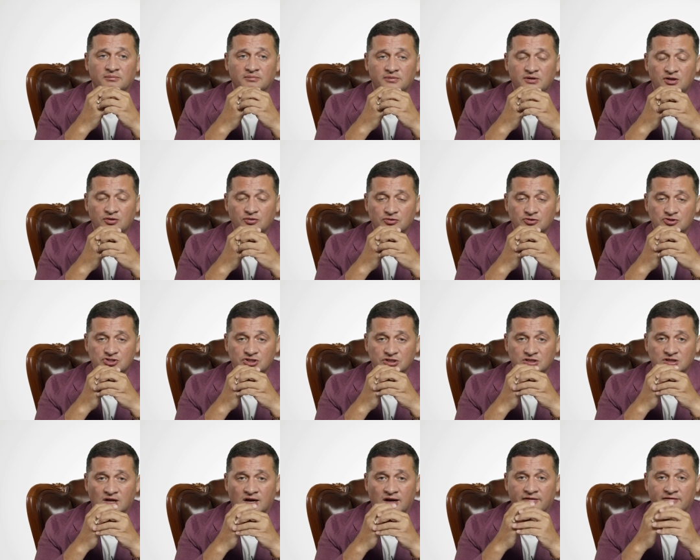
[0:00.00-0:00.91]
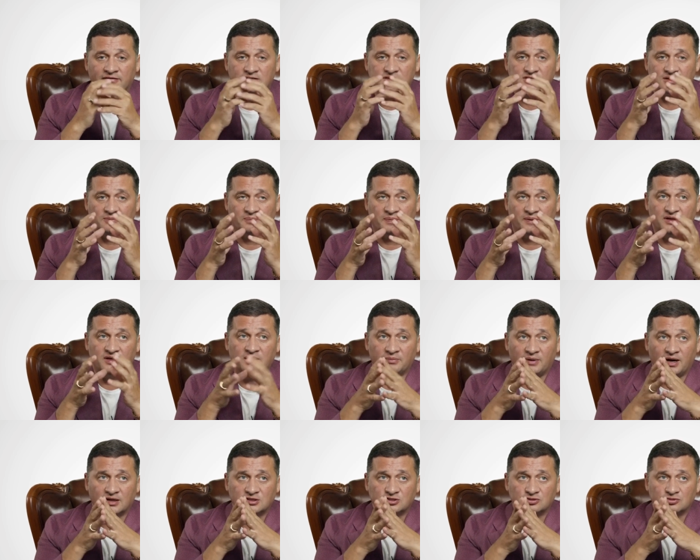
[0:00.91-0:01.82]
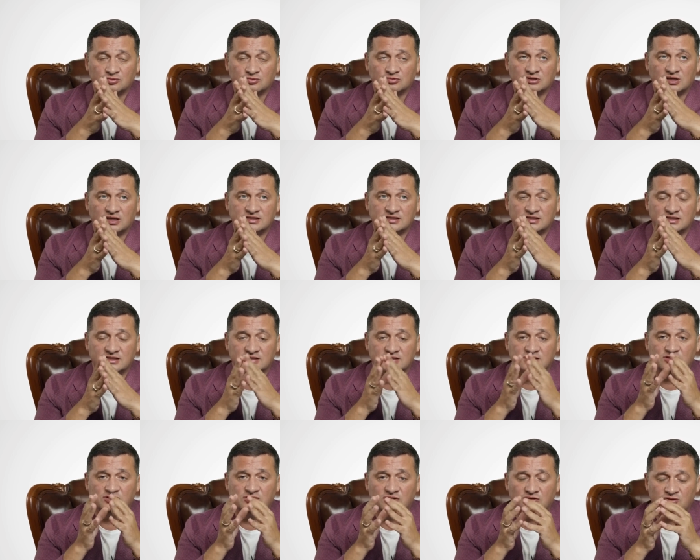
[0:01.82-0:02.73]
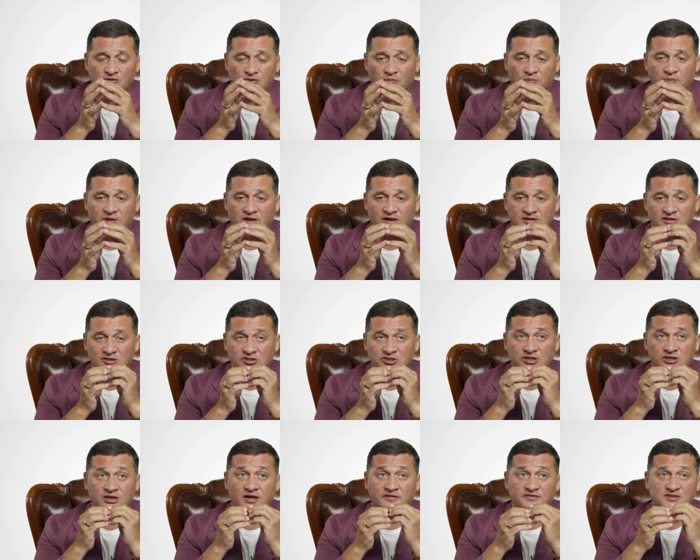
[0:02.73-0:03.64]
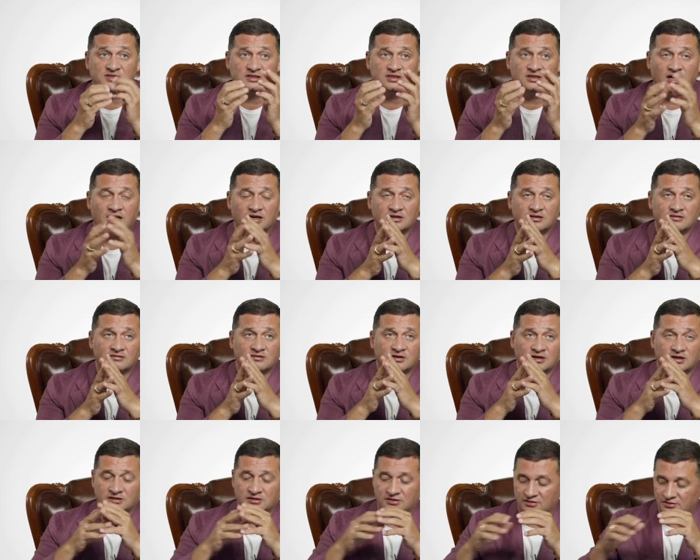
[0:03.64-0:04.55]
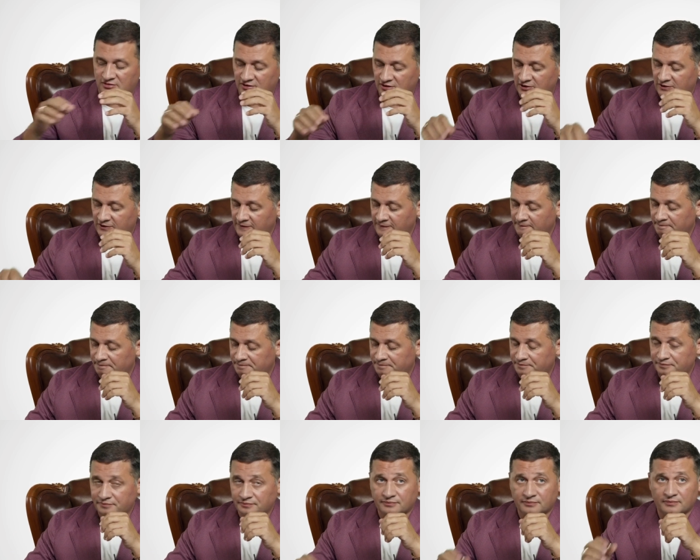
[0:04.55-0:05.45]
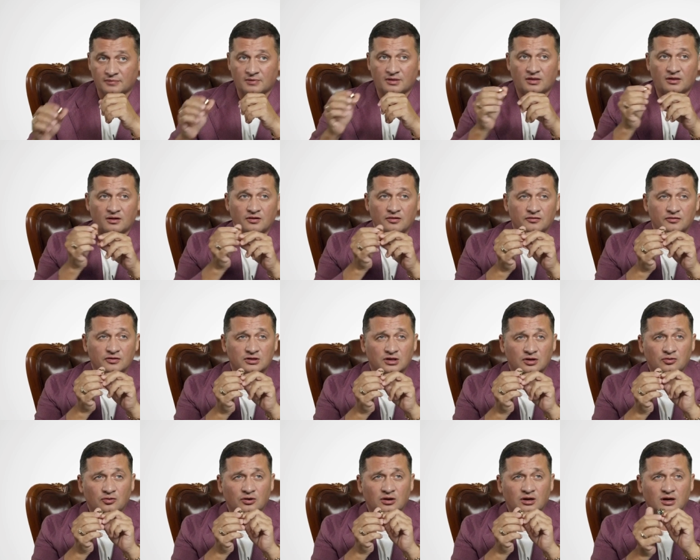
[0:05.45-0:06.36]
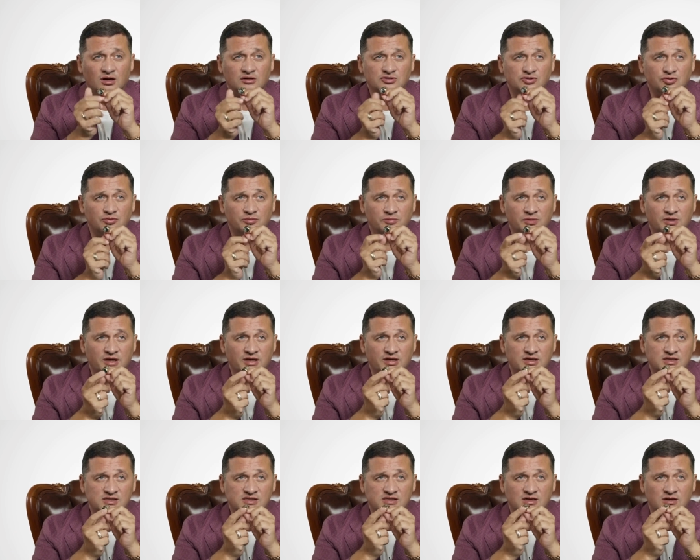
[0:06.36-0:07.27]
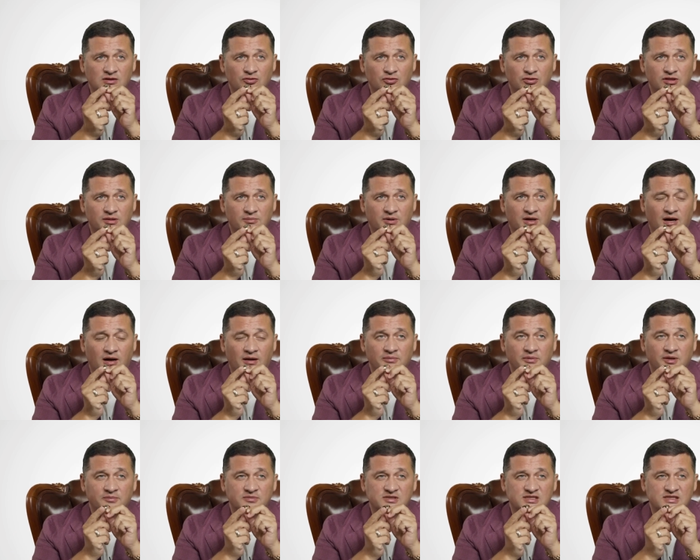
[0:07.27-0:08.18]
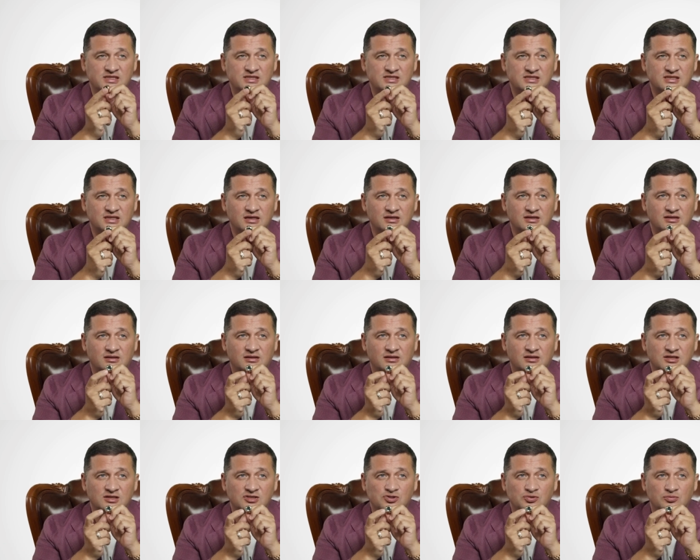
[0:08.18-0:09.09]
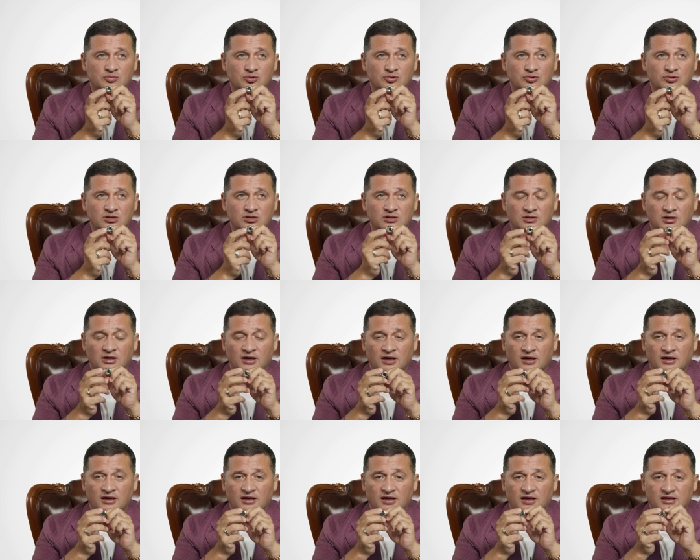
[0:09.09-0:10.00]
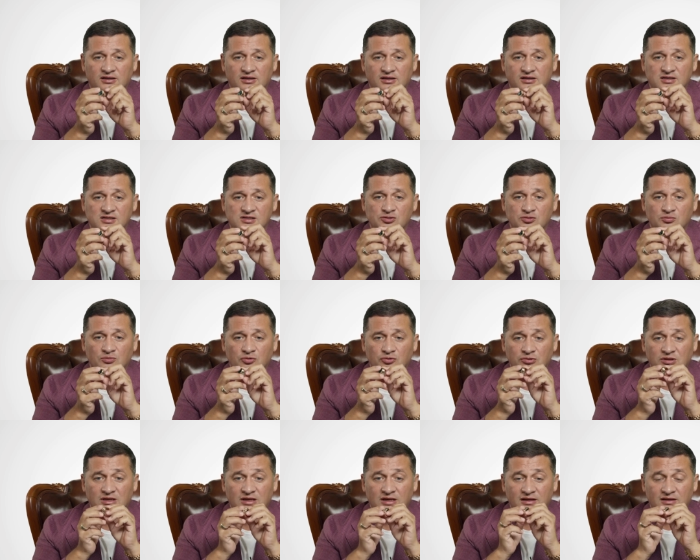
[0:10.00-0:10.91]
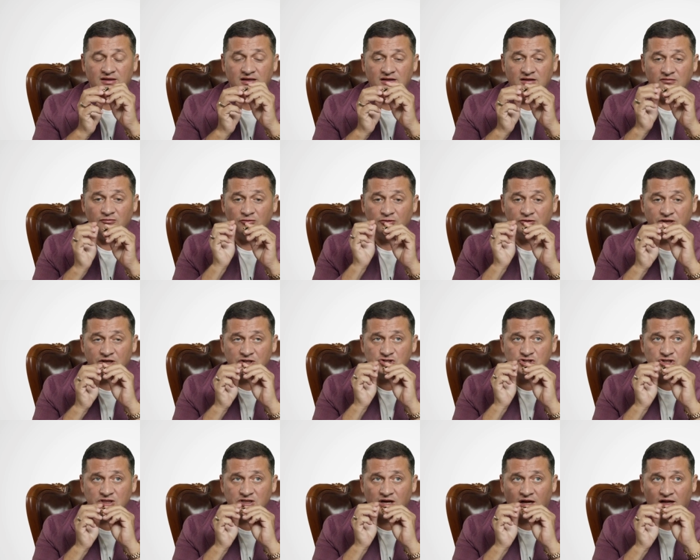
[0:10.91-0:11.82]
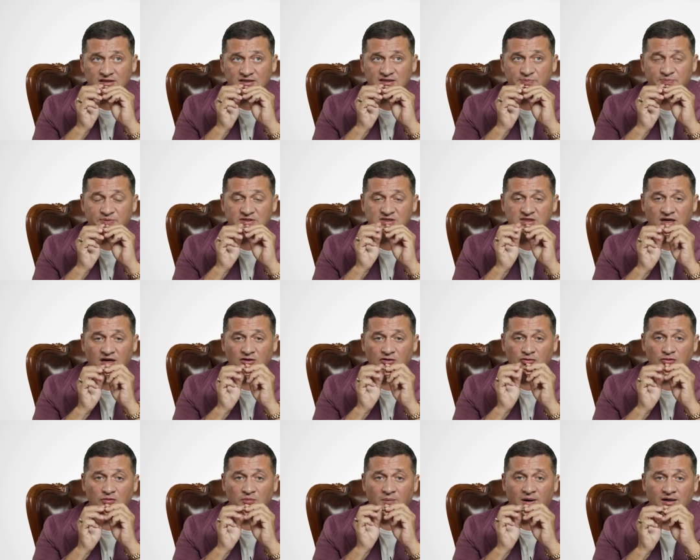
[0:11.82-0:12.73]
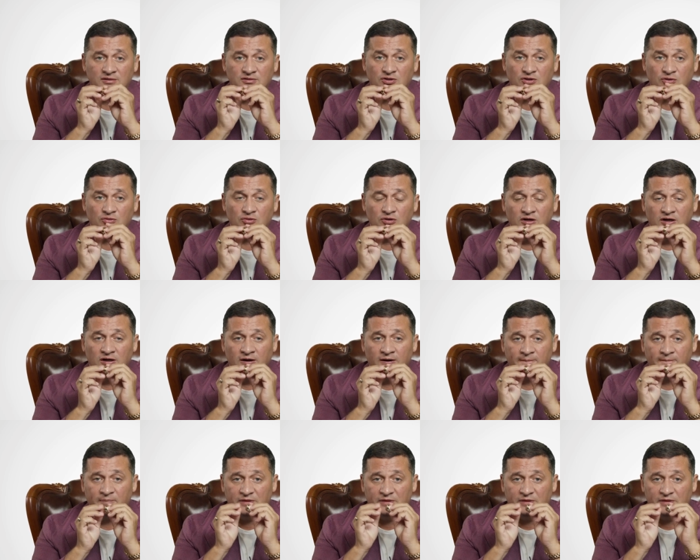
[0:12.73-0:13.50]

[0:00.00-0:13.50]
Мне очень нравится понимать, что у нас есть теплые отношения. Я всегда этого хотел. Вот такое кольцо у меня есть с зеленым камнем. Здесь стоит изумруд. И этот изумруд, я на него начитал специальную мантру